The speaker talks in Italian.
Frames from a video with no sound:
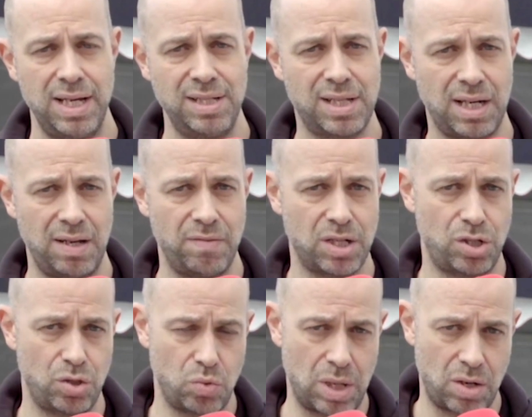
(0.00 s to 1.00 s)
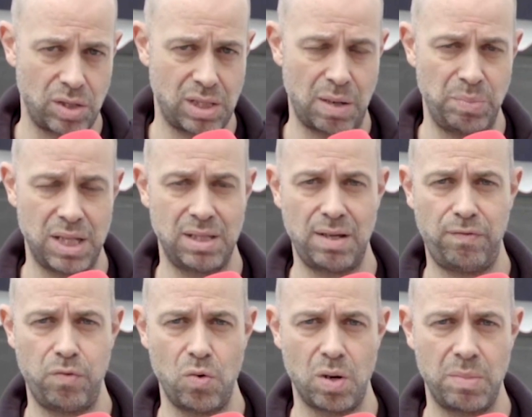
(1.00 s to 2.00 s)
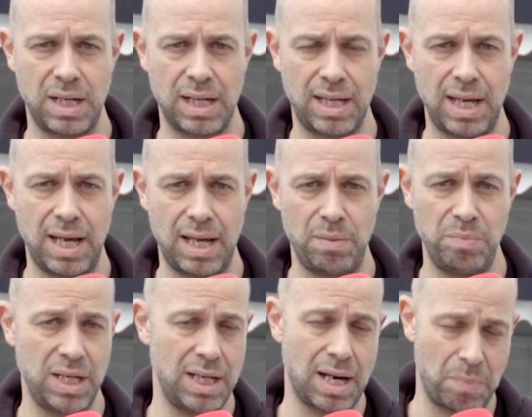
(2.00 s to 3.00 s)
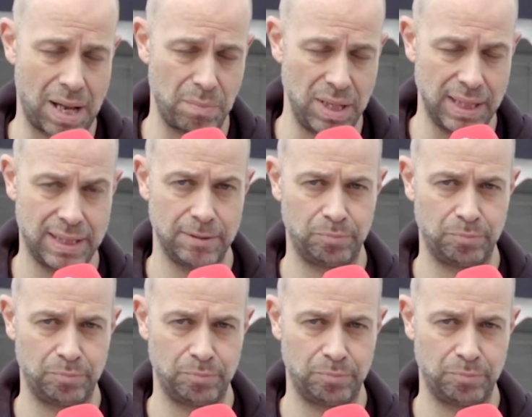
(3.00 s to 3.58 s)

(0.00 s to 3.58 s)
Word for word: iscriversi sulla nostra piattaforma che è Mini Republic.